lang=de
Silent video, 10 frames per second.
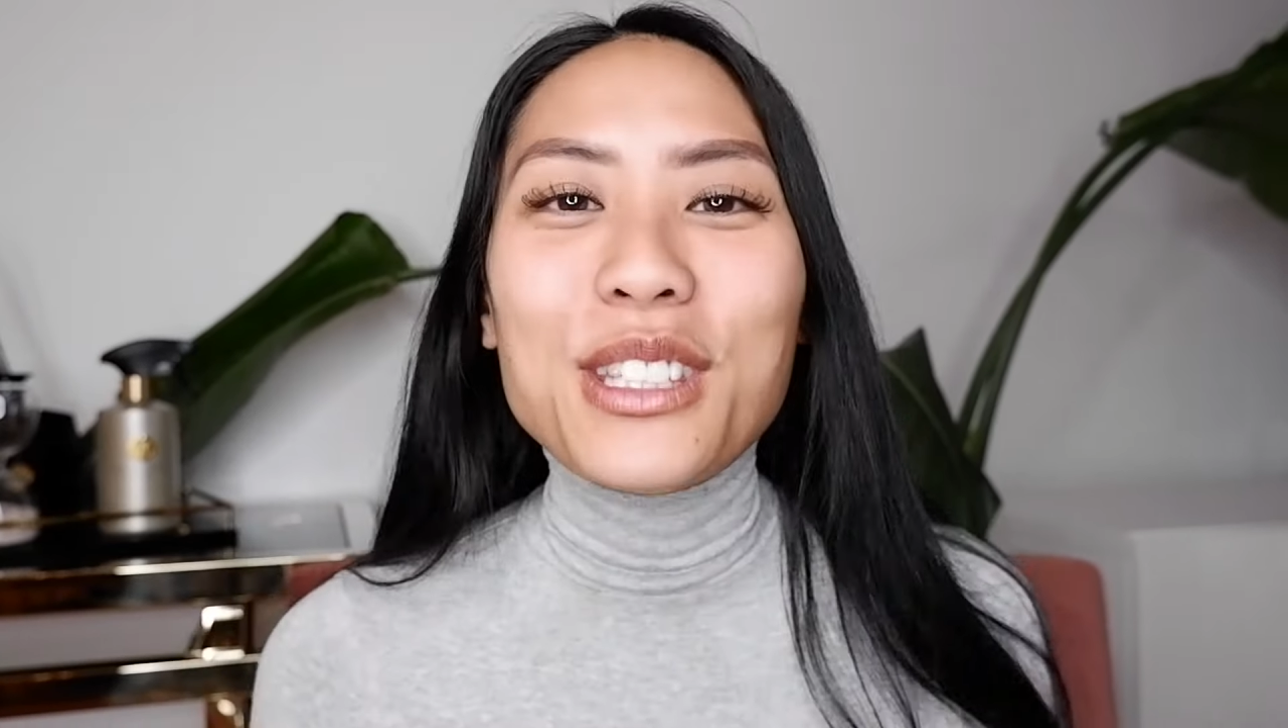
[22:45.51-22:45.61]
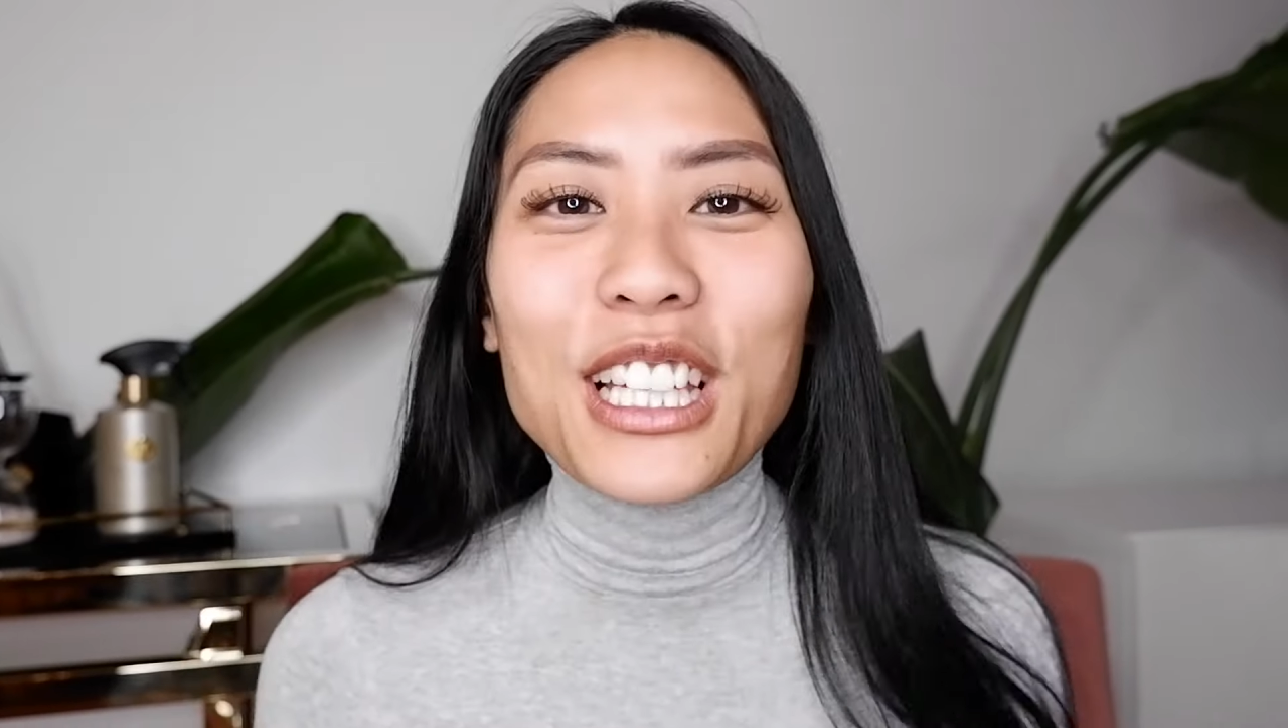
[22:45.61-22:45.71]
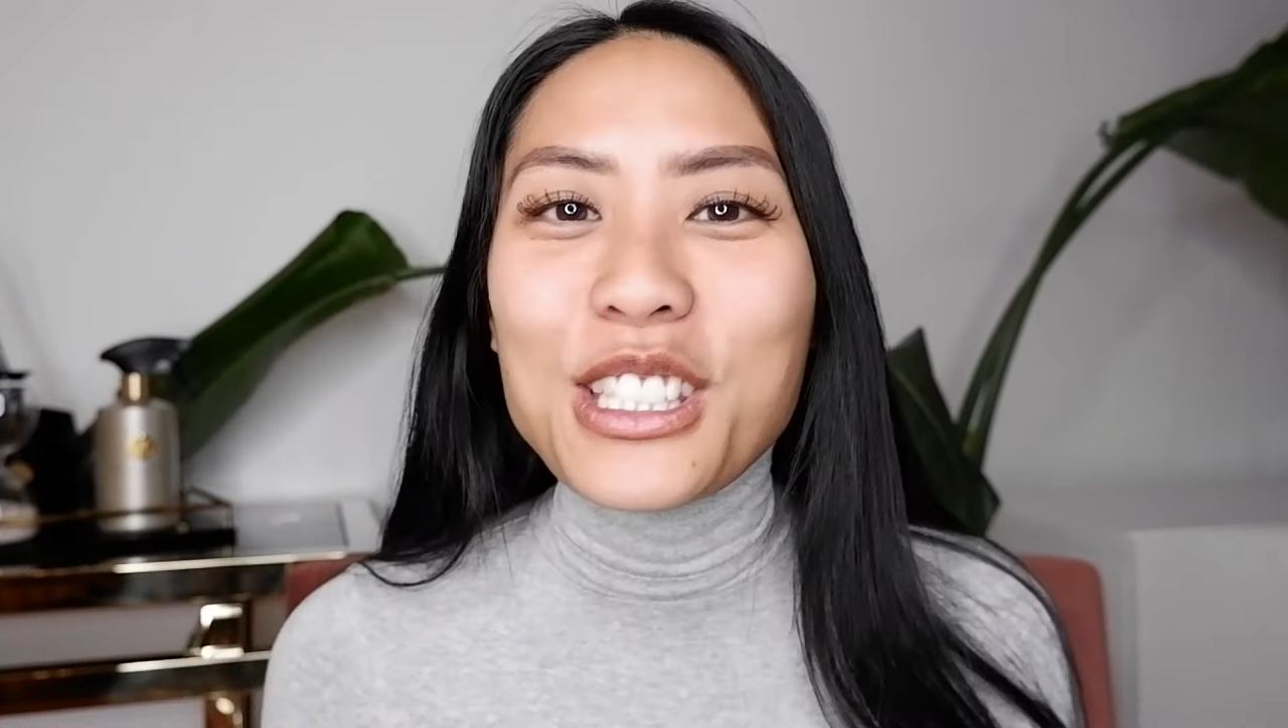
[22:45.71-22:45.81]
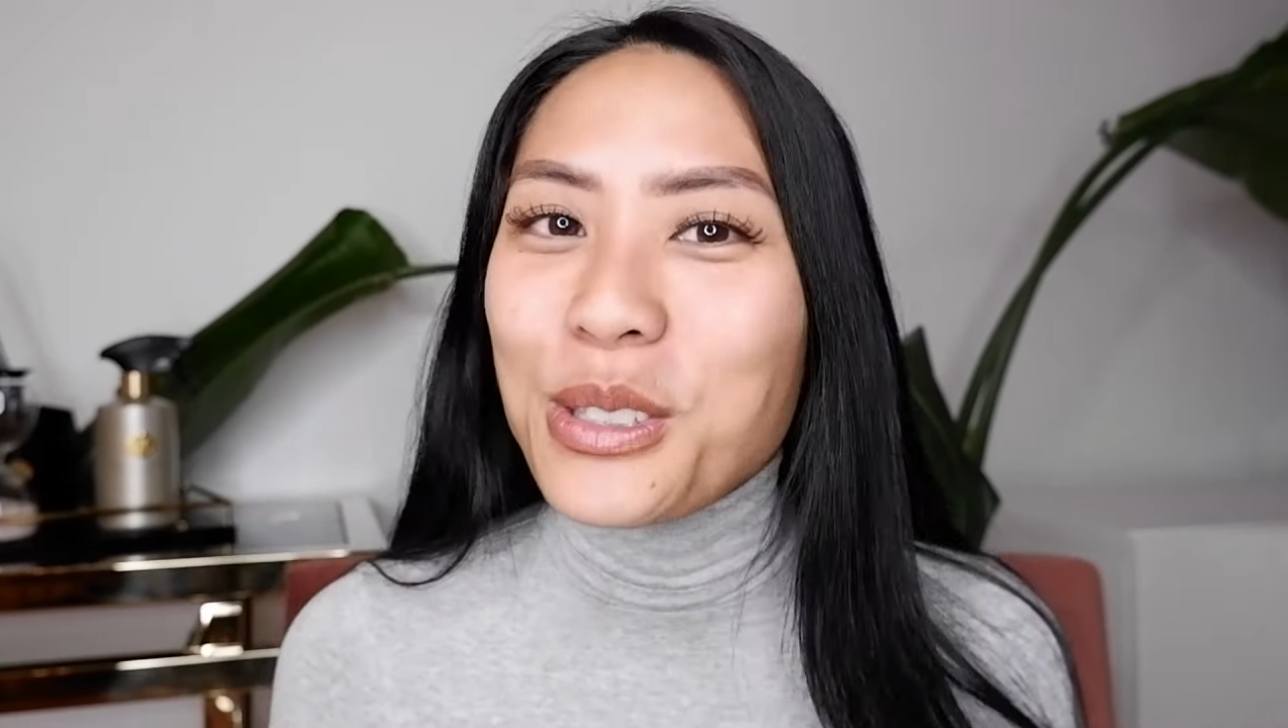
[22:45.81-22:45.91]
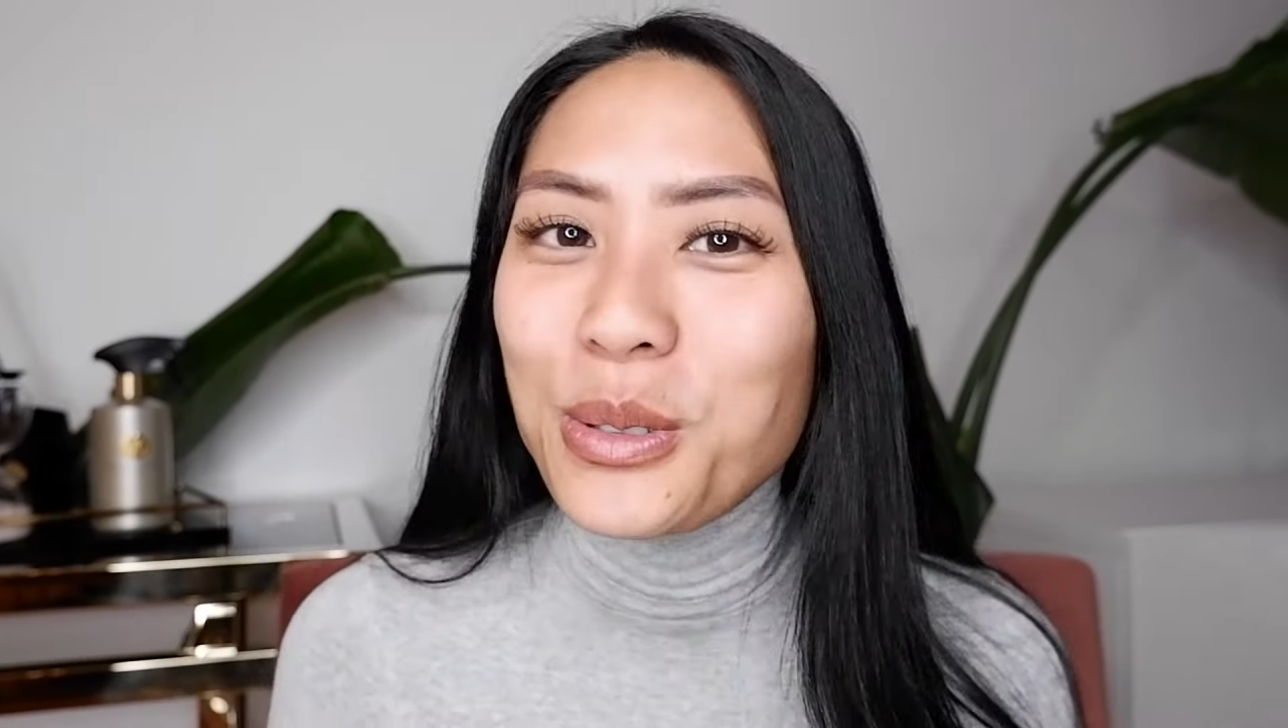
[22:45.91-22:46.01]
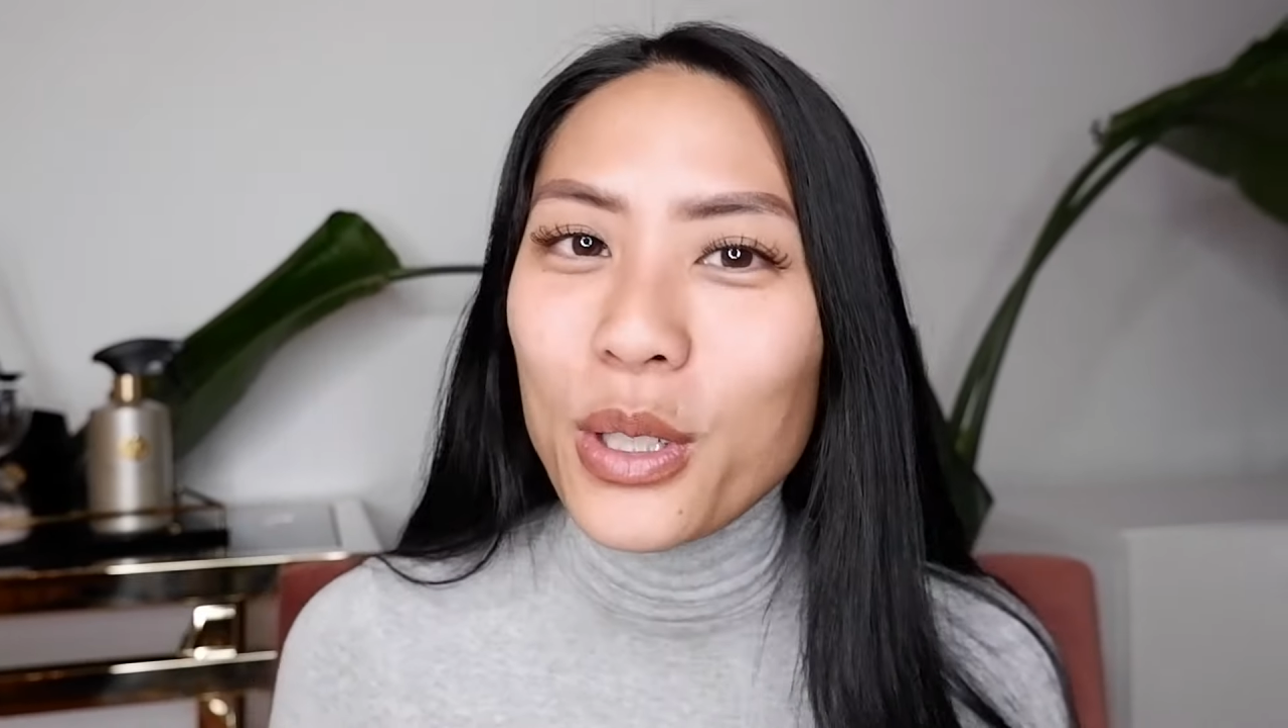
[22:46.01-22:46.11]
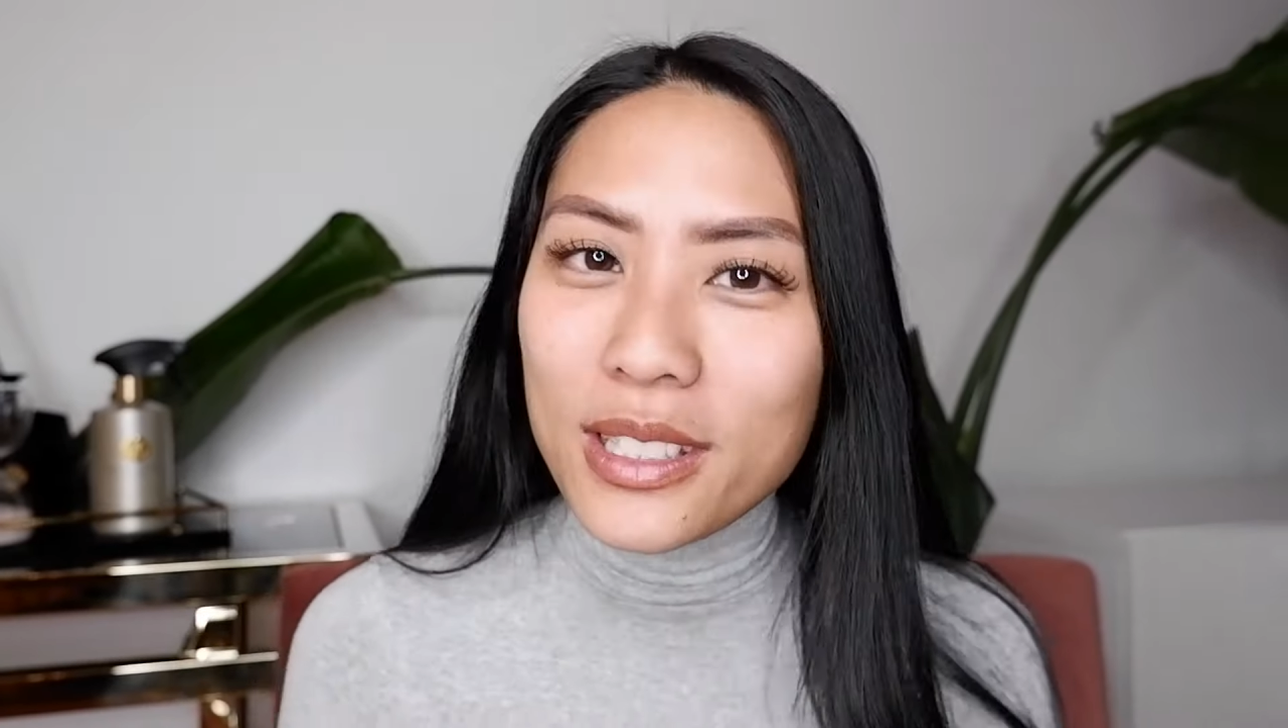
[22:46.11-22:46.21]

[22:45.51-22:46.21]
dazu